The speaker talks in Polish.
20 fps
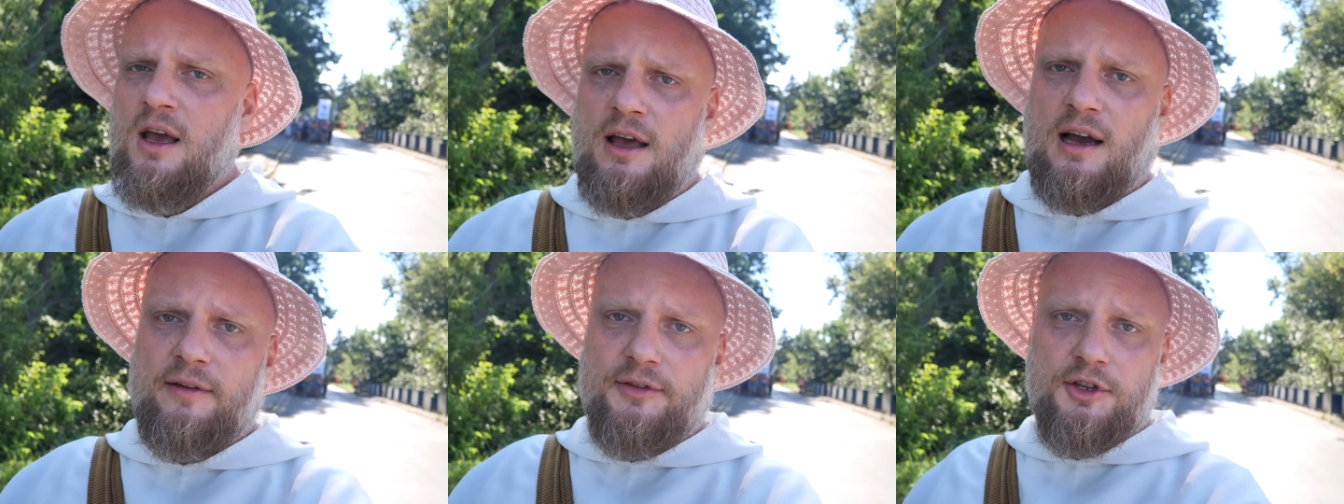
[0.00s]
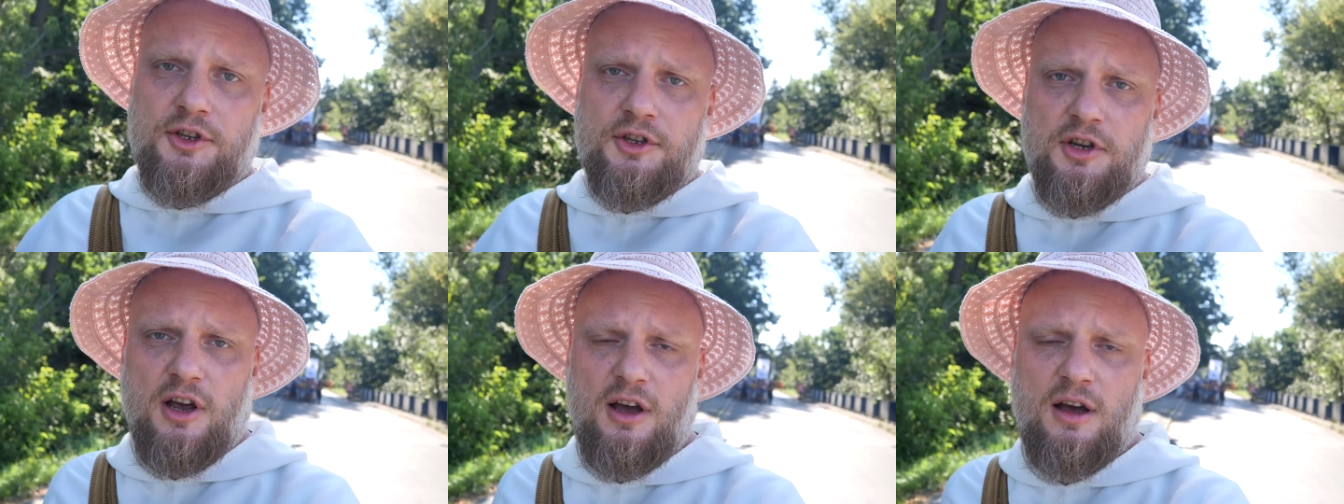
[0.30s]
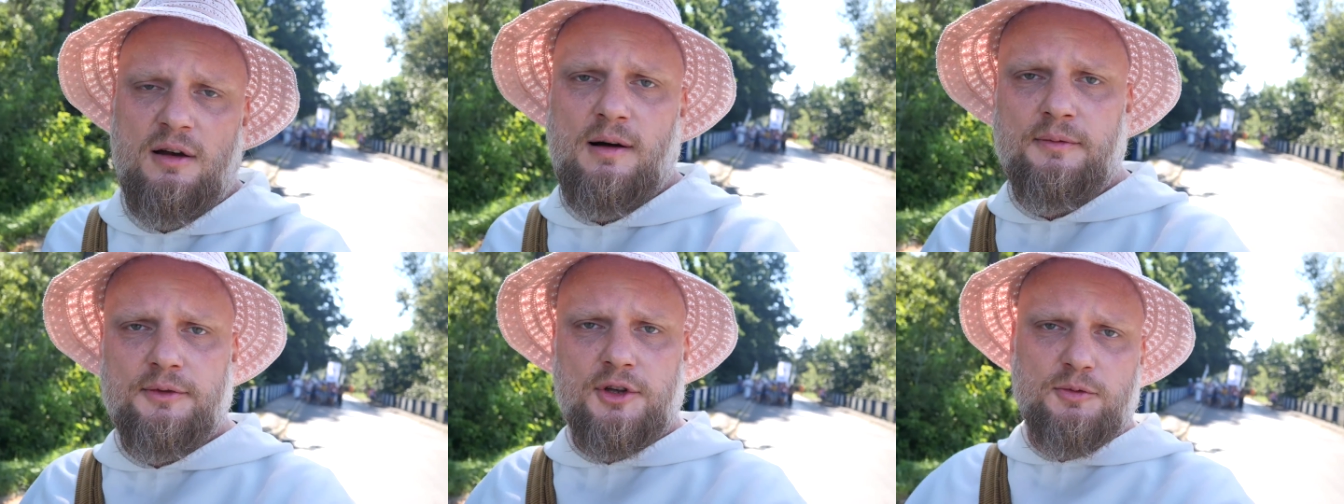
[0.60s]
Jak
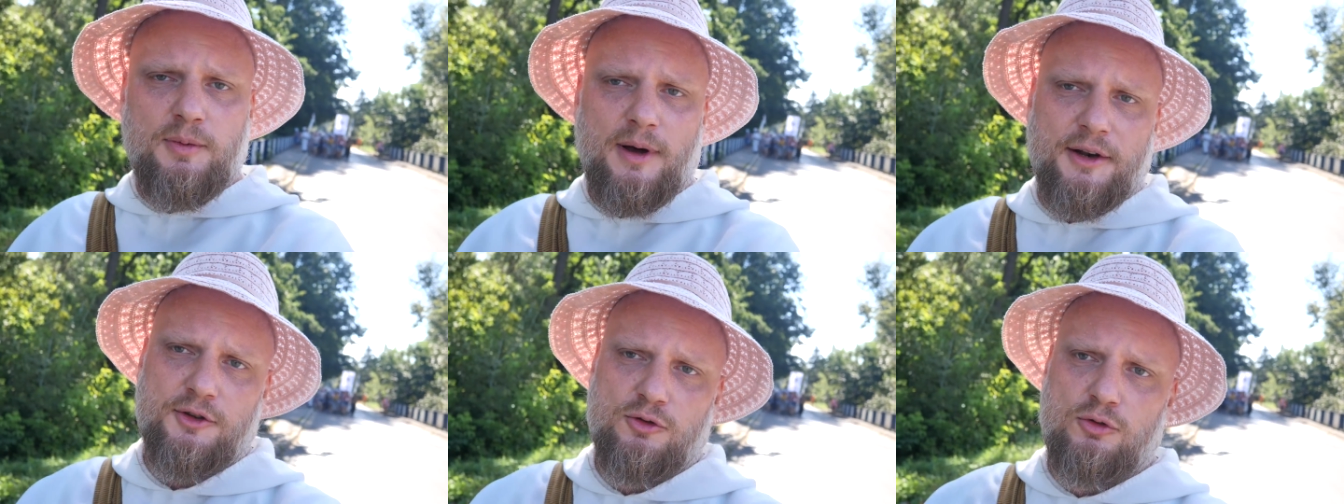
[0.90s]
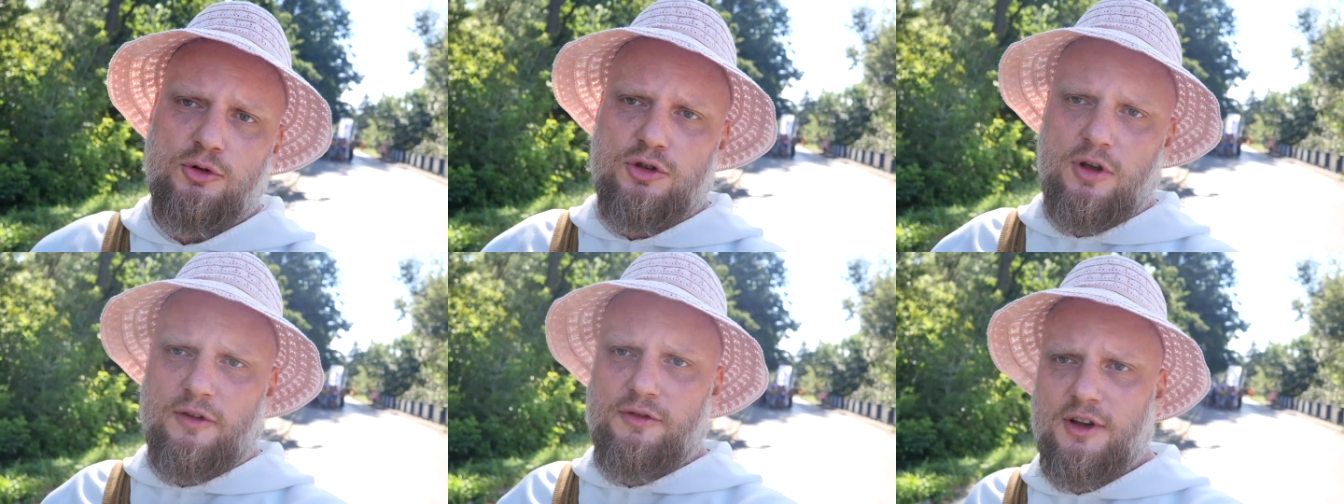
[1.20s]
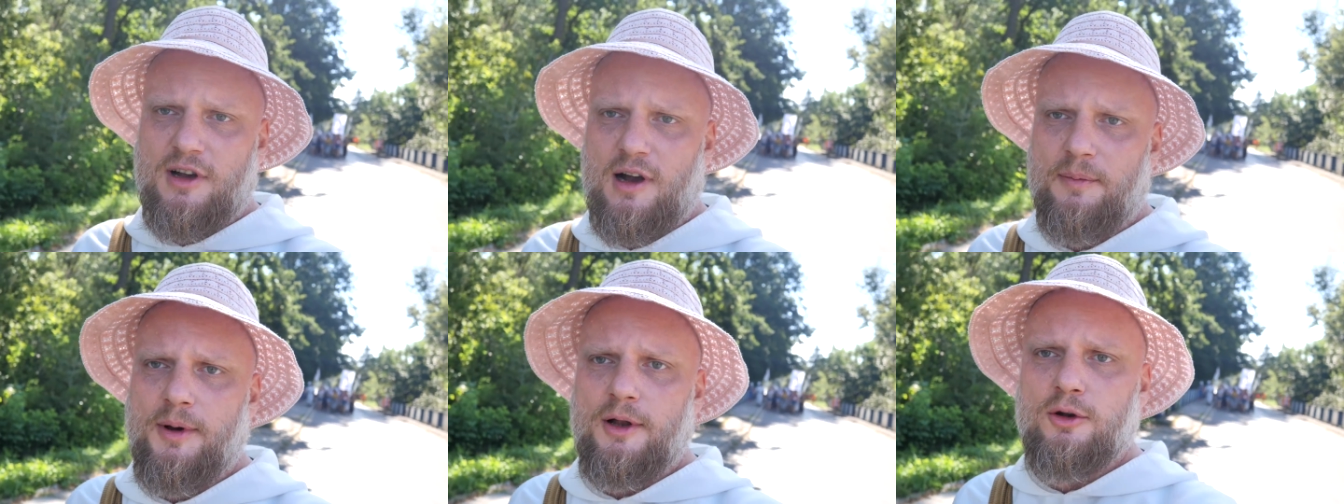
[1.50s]
widzicie, mam też bardzo
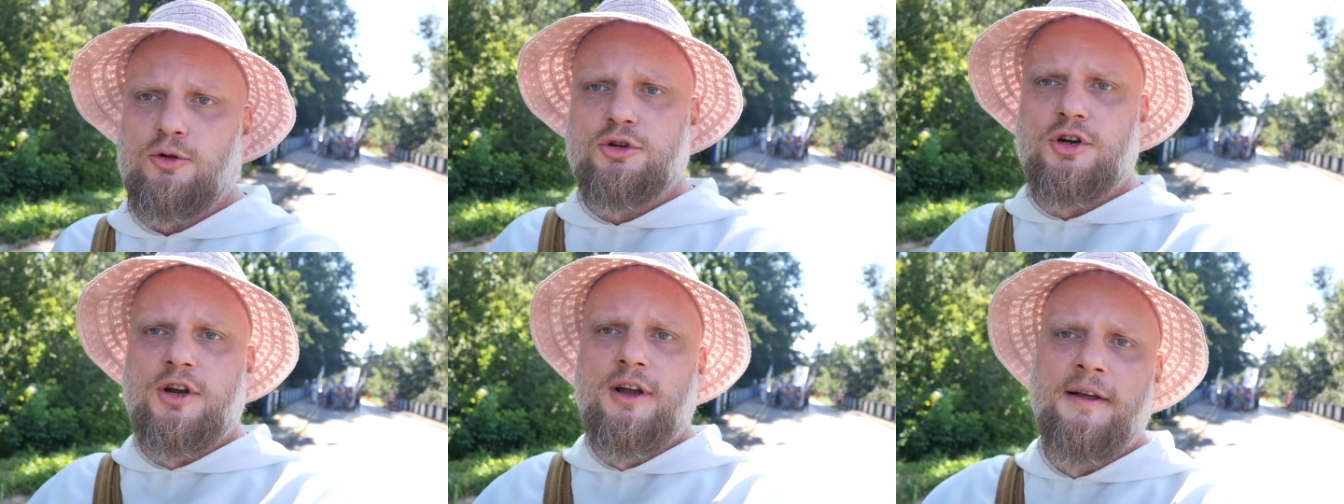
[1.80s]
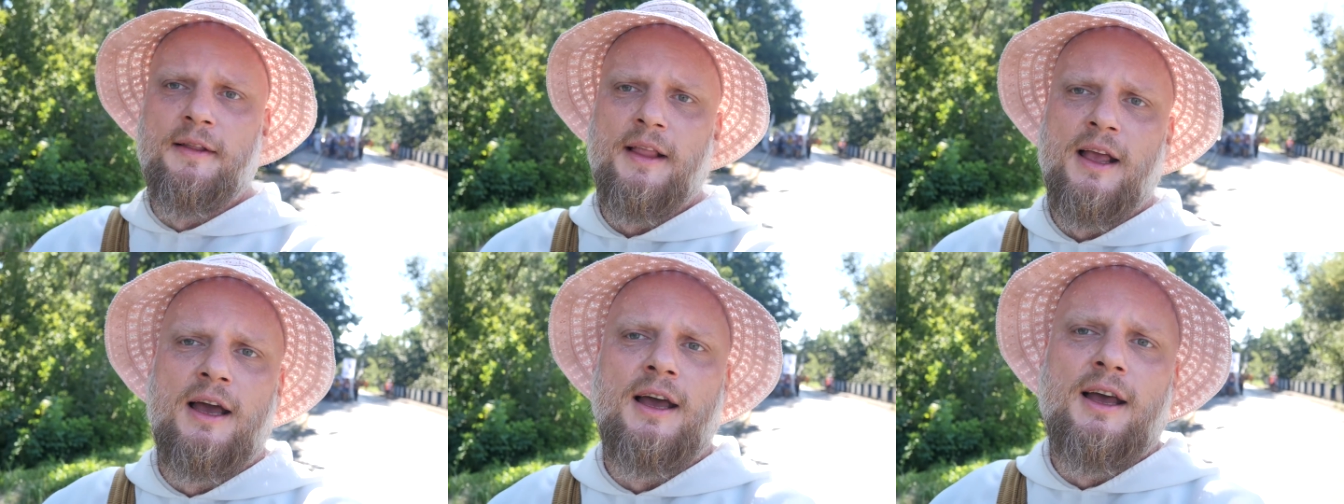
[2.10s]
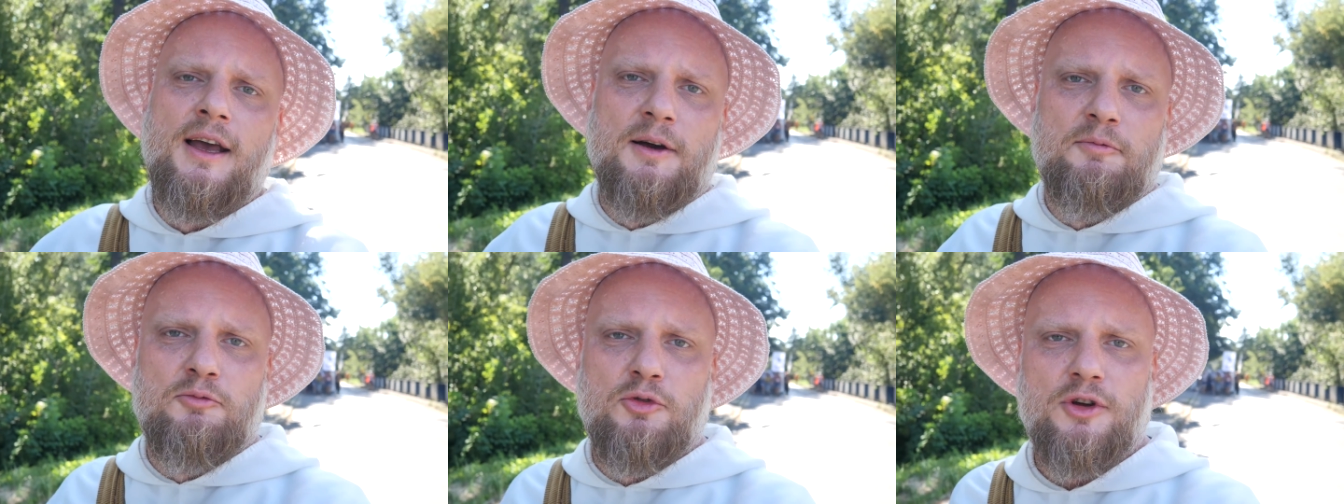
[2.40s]
gustowny kapelusz.
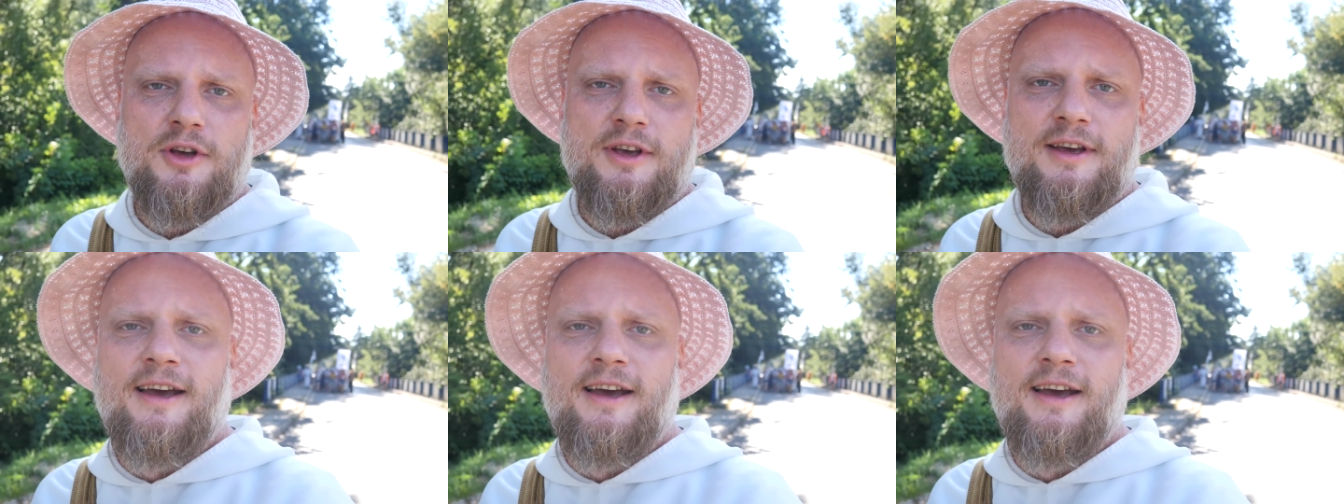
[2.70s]
Mój,